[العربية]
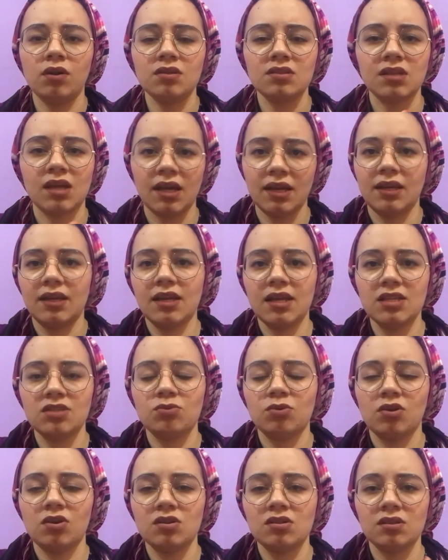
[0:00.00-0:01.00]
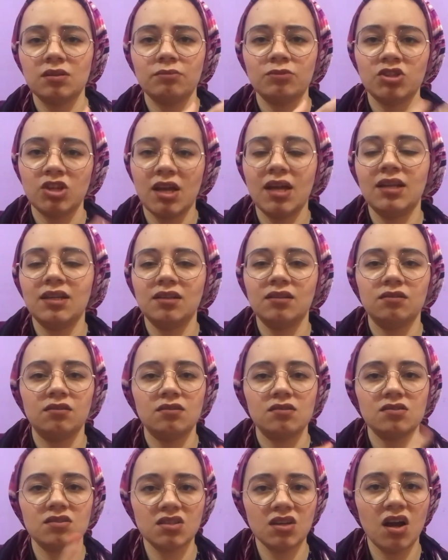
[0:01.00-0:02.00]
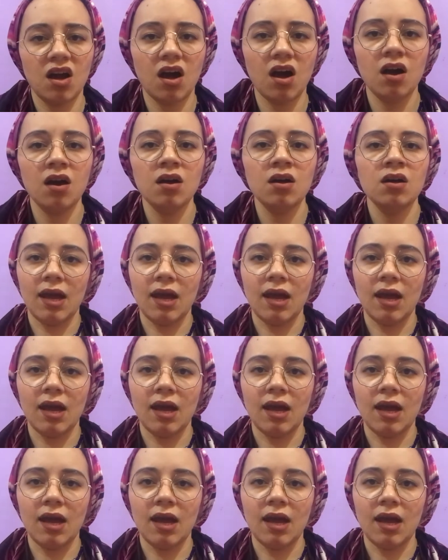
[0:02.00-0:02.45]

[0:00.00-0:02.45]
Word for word: انصح الناس وانا اصلا مش اهل للنصيحه